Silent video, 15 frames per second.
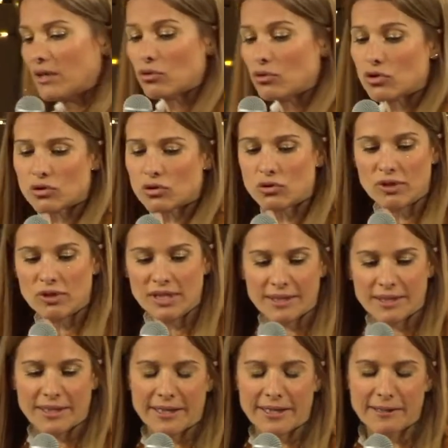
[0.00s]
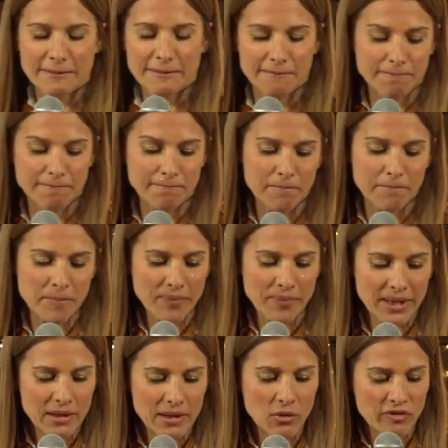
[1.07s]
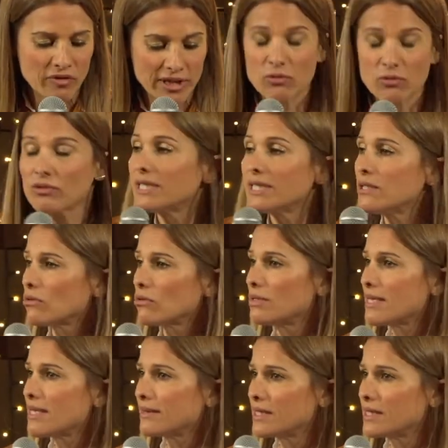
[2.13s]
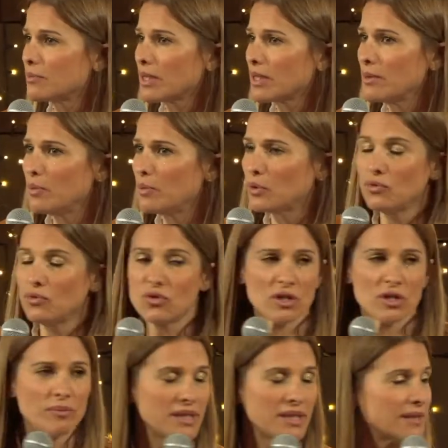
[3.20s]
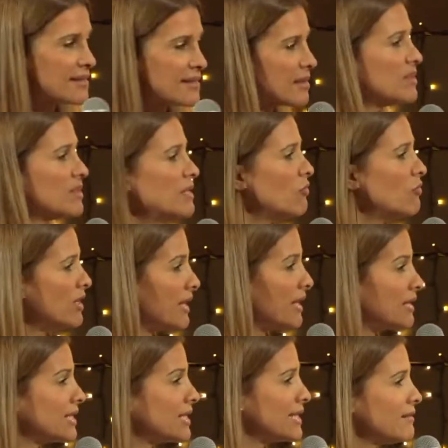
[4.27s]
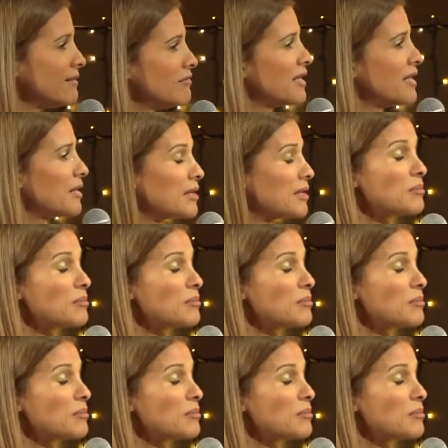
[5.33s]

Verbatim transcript: aujourd'hui, euh, on va compter sur le Saint-Esprit pour nous emmener dans un petit voyage qui va